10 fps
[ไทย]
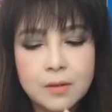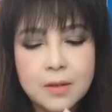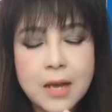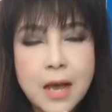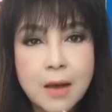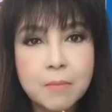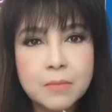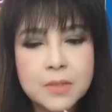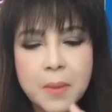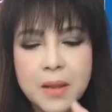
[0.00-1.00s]
นะคะ
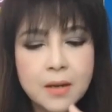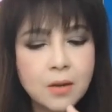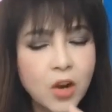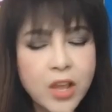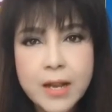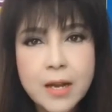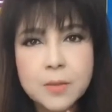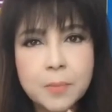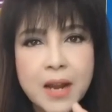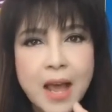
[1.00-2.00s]
จะเป็นคลีนหรือ
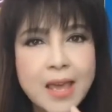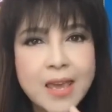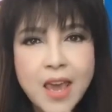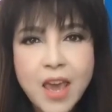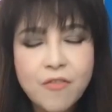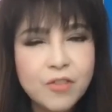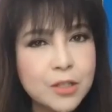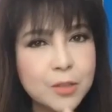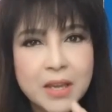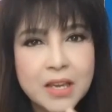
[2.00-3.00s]
จะเป็น IF หรื
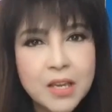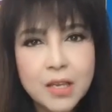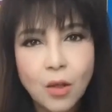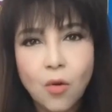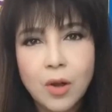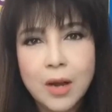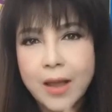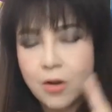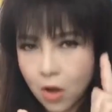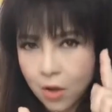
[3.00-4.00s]
อจะเป็นคีโตอะไร
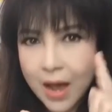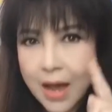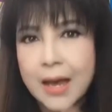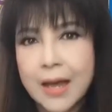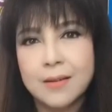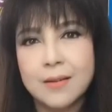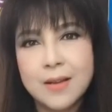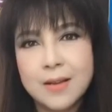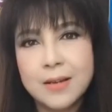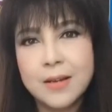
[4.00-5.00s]
ค่อยว่ากัน
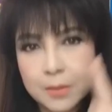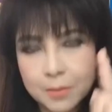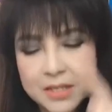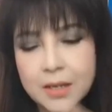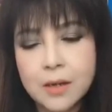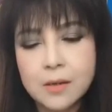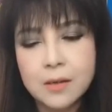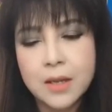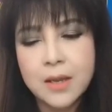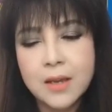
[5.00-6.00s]
เดี๋ยวจะมาเฉล
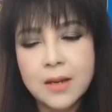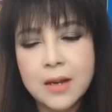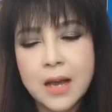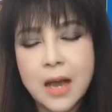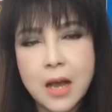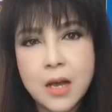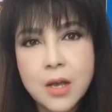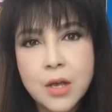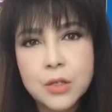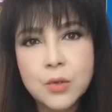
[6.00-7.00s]
ยนะคะ
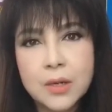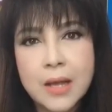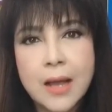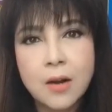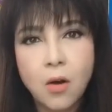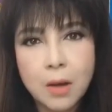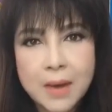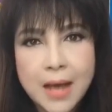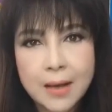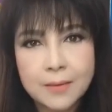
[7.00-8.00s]
ส่วนการออก
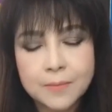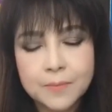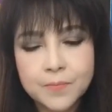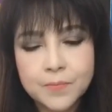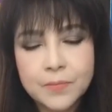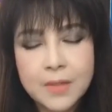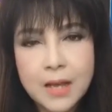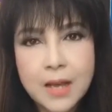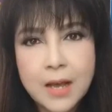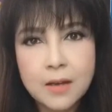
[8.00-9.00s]
กำลัง
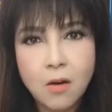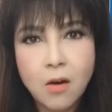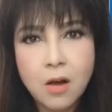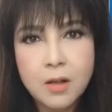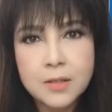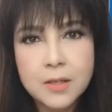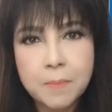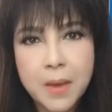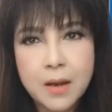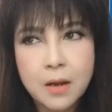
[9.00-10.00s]
นะคะ ก็จะ
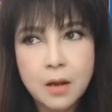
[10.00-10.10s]
เป็น